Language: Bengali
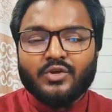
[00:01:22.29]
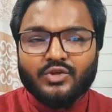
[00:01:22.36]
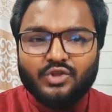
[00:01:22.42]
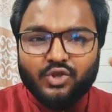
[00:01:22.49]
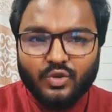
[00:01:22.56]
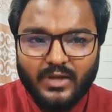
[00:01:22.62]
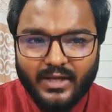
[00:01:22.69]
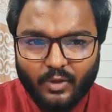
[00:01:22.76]

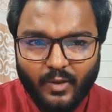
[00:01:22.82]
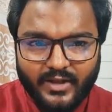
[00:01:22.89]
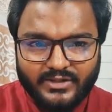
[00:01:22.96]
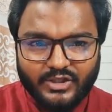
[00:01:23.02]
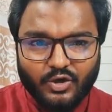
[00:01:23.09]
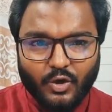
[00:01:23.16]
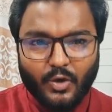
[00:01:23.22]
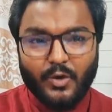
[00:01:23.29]
ঝুলে
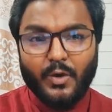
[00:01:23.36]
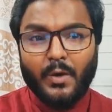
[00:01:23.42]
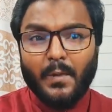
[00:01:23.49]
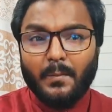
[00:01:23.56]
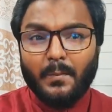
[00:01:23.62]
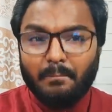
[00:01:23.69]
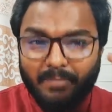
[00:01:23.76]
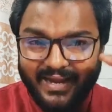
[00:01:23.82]
রয়েছিল
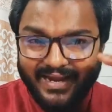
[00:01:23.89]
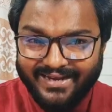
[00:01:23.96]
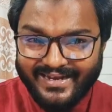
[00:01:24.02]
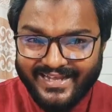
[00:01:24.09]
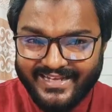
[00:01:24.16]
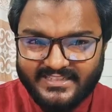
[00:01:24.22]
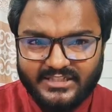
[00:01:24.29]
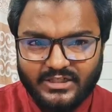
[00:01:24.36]

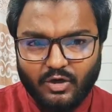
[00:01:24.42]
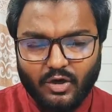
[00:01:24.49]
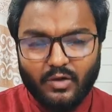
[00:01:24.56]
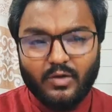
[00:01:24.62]
পেন্ডিং ছিল